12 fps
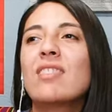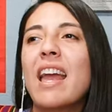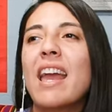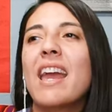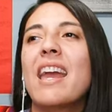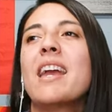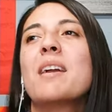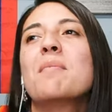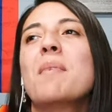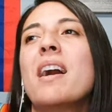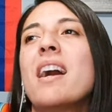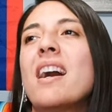
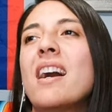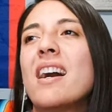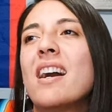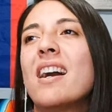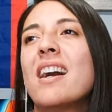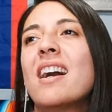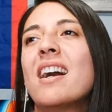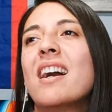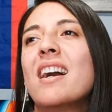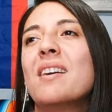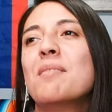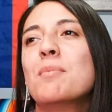
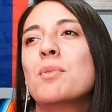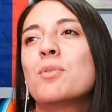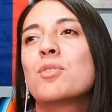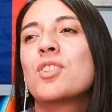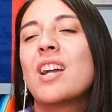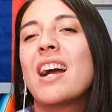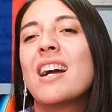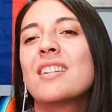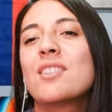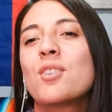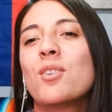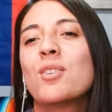tema,
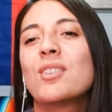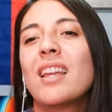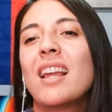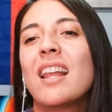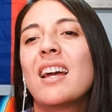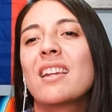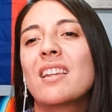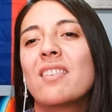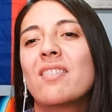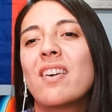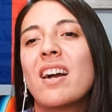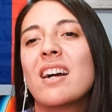muchacho, te la
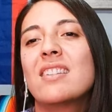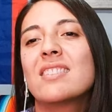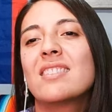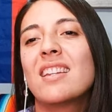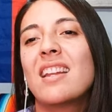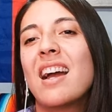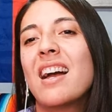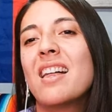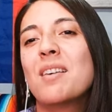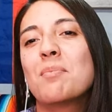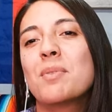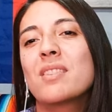rifaste,
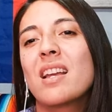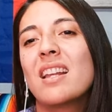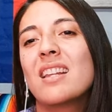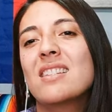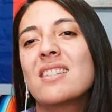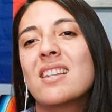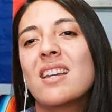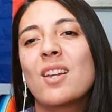nada, pues ahí les dije